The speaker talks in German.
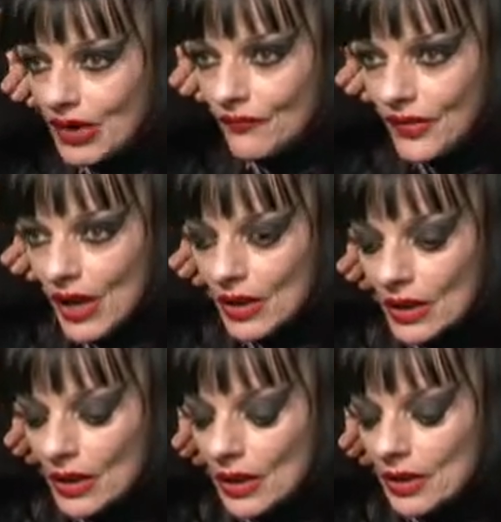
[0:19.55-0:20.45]
den wir
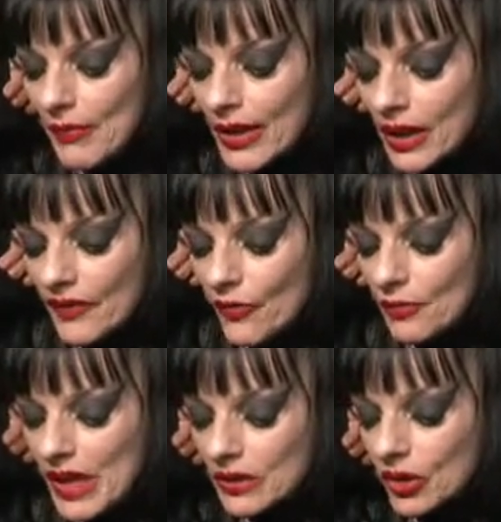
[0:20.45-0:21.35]
in meiner
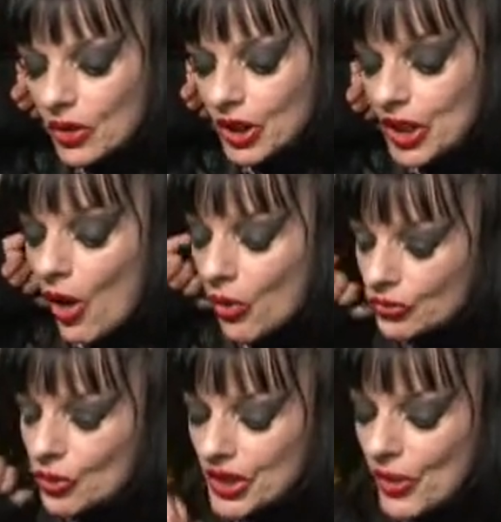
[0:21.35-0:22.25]
reformierten Kirche auch
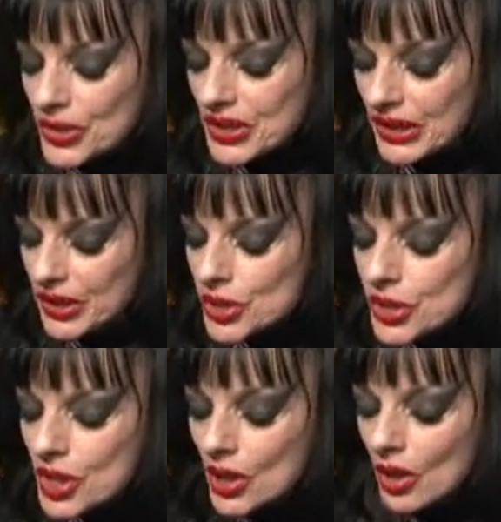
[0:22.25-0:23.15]
durchaus
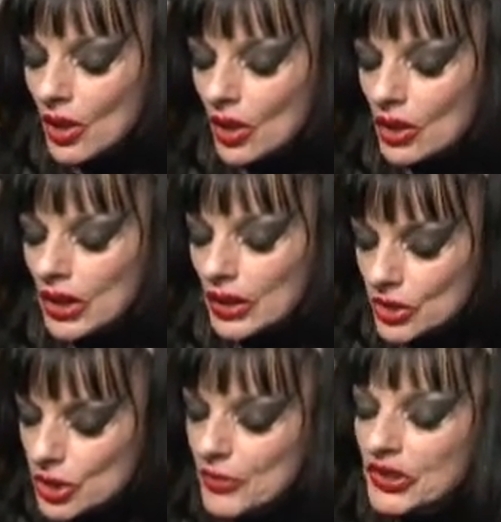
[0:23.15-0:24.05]
kritisch,
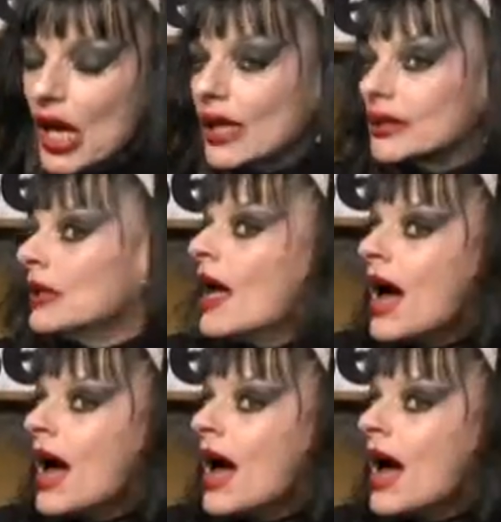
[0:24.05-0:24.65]
kritisch betrachten.